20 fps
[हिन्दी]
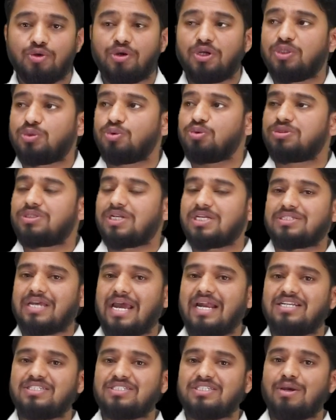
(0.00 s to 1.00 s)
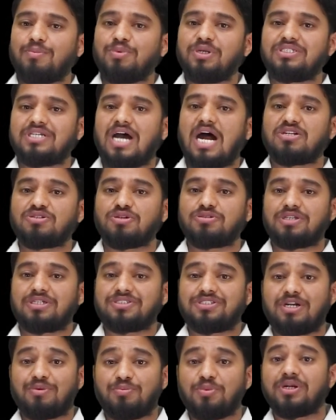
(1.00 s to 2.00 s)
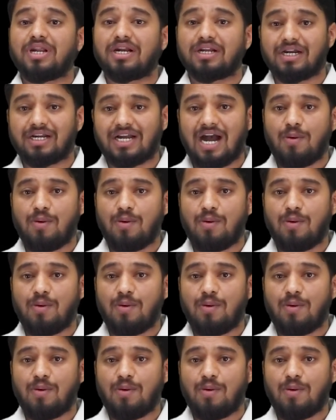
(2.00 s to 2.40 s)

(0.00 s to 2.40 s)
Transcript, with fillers: क्योंकि दूसरे साइड से अभी चार मीटर का